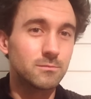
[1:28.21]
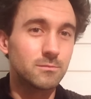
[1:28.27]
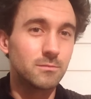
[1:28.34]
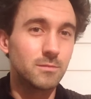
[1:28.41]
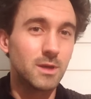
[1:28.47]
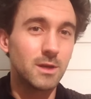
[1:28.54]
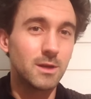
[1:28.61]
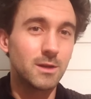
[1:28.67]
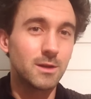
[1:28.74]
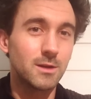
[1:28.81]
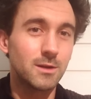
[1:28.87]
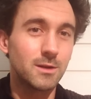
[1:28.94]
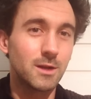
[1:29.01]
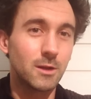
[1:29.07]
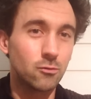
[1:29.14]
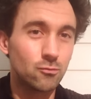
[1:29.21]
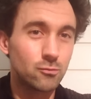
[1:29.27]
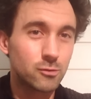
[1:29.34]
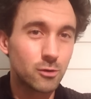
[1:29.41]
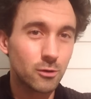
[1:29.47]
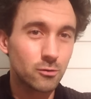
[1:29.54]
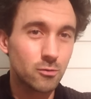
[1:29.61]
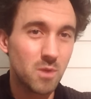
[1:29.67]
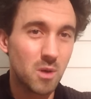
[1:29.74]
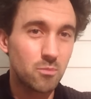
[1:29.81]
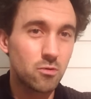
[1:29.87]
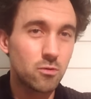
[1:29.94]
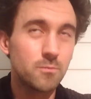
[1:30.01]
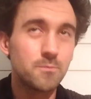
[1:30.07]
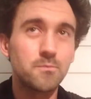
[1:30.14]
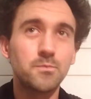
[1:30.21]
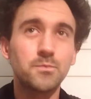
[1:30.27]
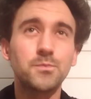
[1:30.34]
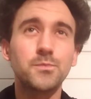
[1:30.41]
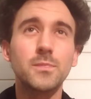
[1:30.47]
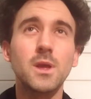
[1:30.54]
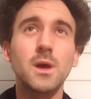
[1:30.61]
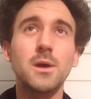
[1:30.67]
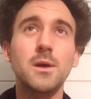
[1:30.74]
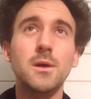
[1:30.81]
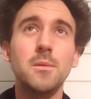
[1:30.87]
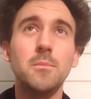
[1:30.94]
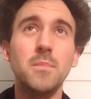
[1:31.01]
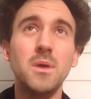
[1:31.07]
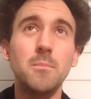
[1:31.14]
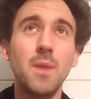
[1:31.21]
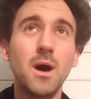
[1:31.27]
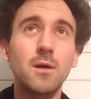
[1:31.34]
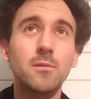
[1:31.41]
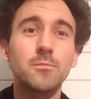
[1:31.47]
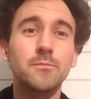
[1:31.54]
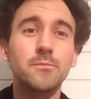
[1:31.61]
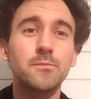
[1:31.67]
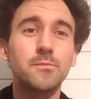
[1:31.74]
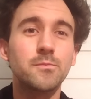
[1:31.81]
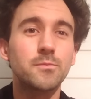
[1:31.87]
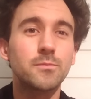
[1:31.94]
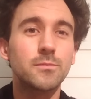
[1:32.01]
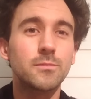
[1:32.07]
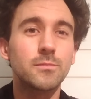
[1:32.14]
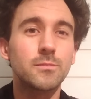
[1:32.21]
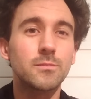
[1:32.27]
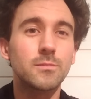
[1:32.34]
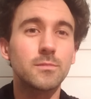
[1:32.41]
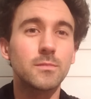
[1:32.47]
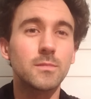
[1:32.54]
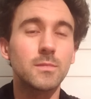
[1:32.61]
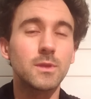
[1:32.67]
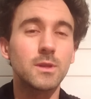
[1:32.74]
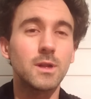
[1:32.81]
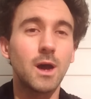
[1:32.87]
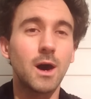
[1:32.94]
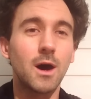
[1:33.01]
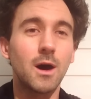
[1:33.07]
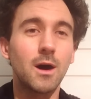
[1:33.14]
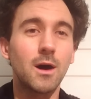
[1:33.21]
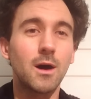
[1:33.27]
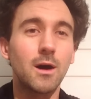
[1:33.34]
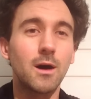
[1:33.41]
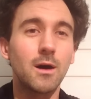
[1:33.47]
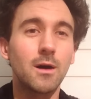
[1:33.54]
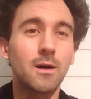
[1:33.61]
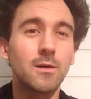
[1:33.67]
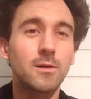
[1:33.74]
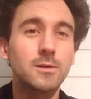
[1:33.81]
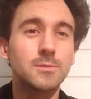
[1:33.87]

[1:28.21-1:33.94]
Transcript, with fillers: mais la douceur de ma peau, mes mains, la...